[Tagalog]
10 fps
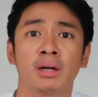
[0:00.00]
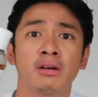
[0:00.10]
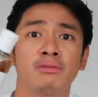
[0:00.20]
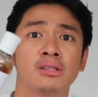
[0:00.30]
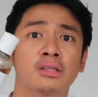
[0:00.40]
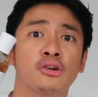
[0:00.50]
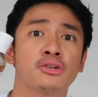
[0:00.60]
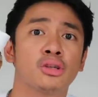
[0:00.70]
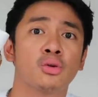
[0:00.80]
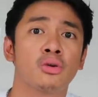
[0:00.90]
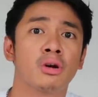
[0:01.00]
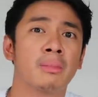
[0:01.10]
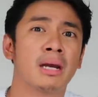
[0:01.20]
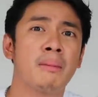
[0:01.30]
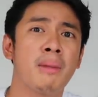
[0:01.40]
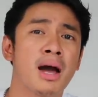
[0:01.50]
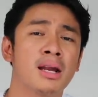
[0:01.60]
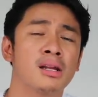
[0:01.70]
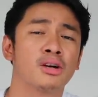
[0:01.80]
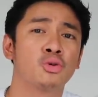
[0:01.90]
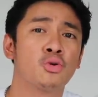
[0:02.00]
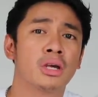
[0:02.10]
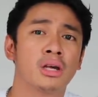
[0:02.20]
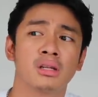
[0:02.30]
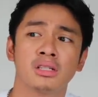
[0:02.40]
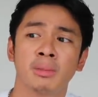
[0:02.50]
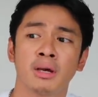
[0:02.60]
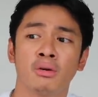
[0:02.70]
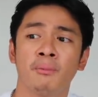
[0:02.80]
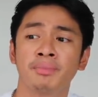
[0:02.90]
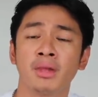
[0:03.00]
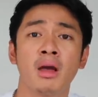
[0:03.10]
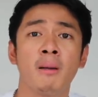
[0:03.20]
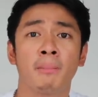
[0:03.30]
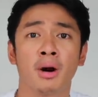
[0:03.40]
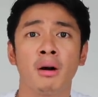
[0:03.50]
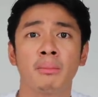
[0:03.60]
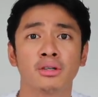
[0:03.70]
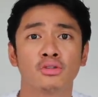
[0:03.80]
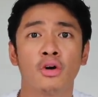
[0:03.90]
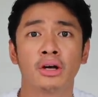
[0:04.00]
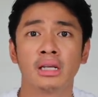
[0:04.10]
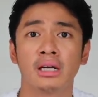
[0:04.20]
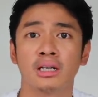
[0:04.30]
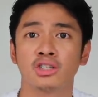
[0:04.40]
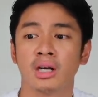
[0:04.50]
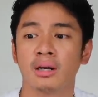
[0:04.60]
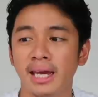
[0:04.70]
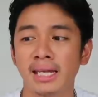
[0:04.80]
Mag-invest kayo sa toner. May kamahalan lang tong kills, pero promise, okay talaga siya.